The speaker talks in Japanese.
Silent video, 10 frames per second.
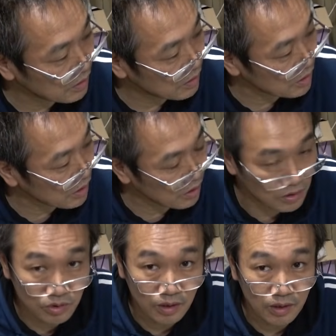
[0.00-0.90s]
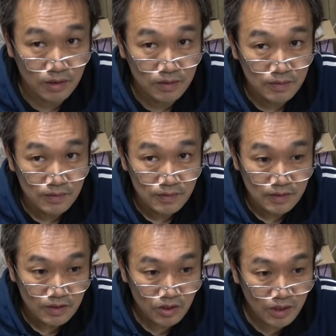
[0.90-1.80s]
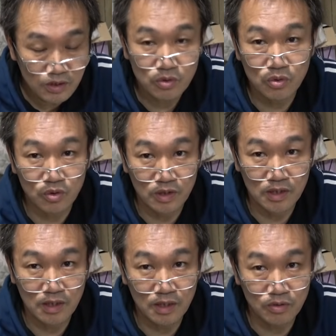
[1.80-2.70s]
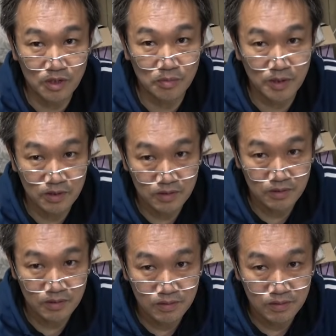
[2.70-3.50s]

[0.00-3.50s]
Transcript: あ3月か3月うん、3月のとこで1回確認します